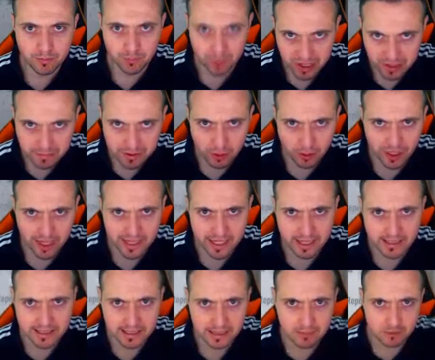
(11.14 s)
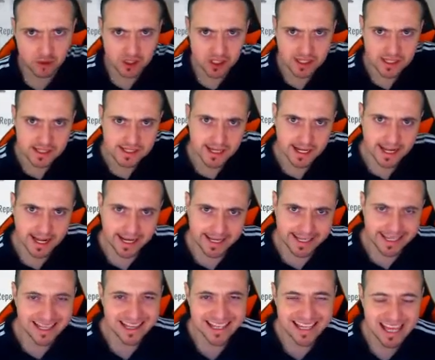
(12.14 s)
Primero que nada tenemos que destacar
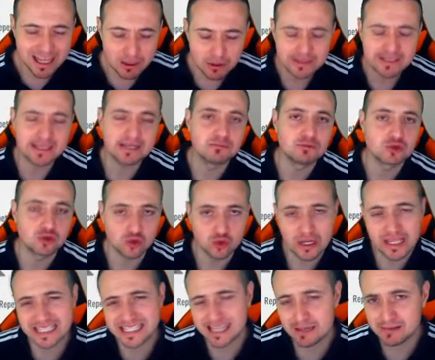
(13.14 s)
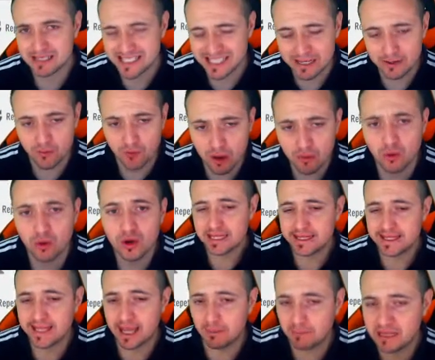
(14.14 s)
que el día de hoy tenemos un SBC nuevo,
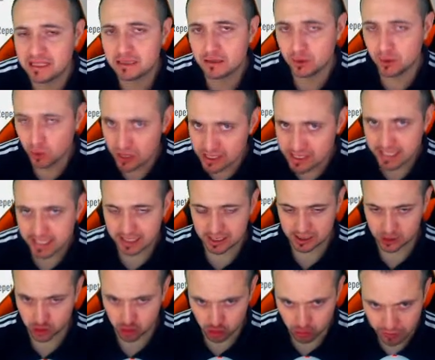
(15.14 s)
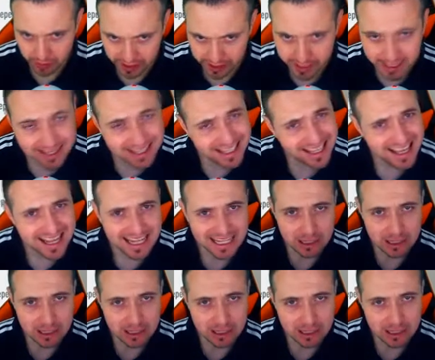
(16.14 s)
David Luis Summerhit,